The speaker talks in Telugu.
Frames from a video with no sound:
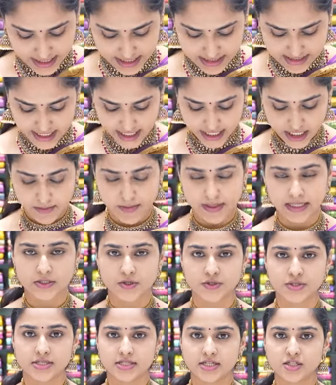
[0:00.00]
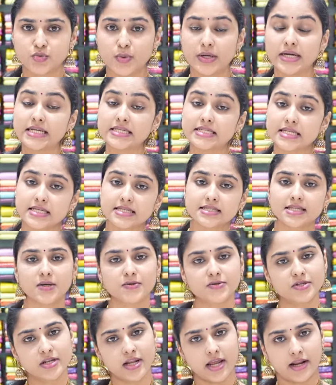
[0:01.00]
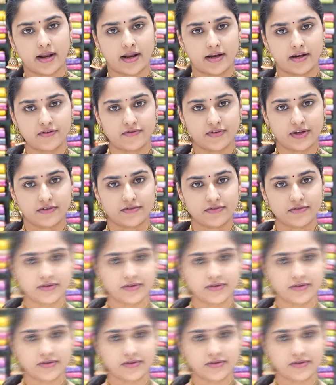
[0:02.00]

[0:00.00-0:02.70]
ఈ శారీ ప్రైస్ వచ్చేసి ట్వంటీ సిక్స్ థౌజండ్ నైన్ నైంటీ ఫైవ్